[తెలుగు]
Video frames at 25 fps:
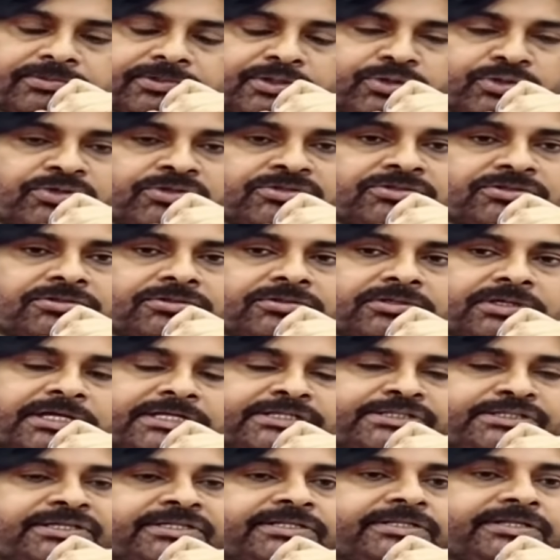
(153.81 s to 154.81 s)
ఈరోజు
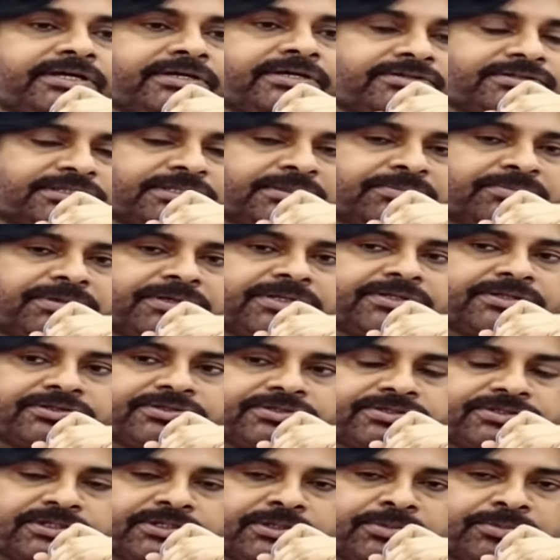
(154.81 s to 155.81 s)
రాజ్యాధికారం
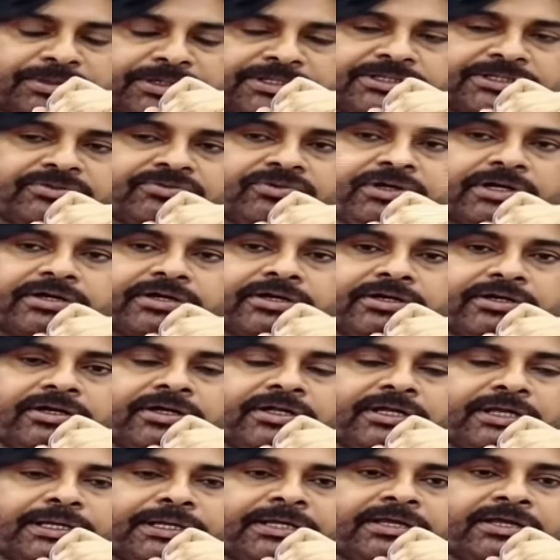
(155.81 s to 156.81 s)
సంపాదించి ప్రతి
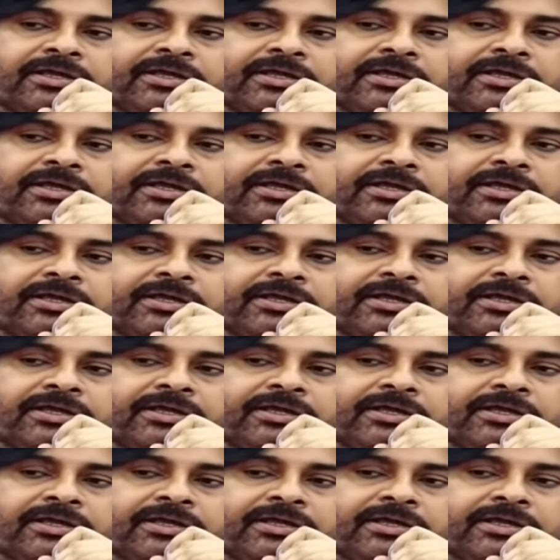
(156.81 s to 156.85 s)
ఒక్కరిని